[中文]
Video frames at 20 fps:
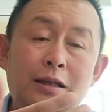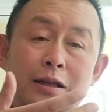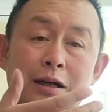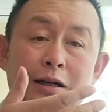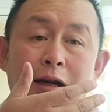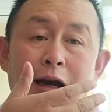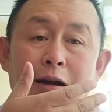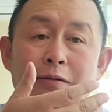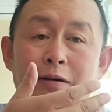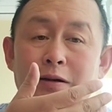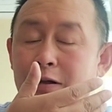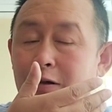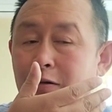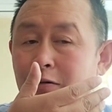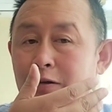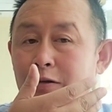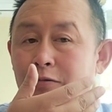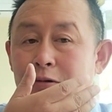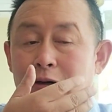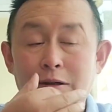他唱完之
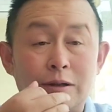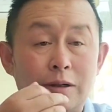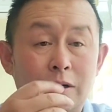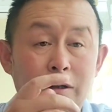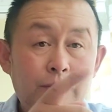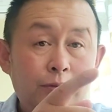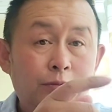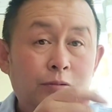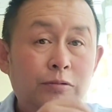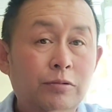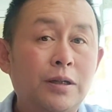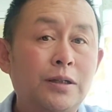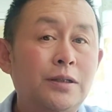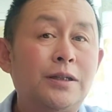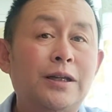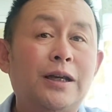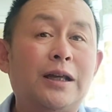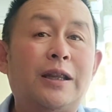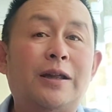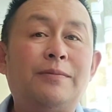后一转身都就咳
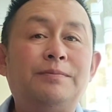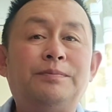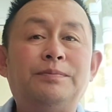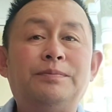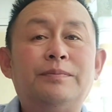血了。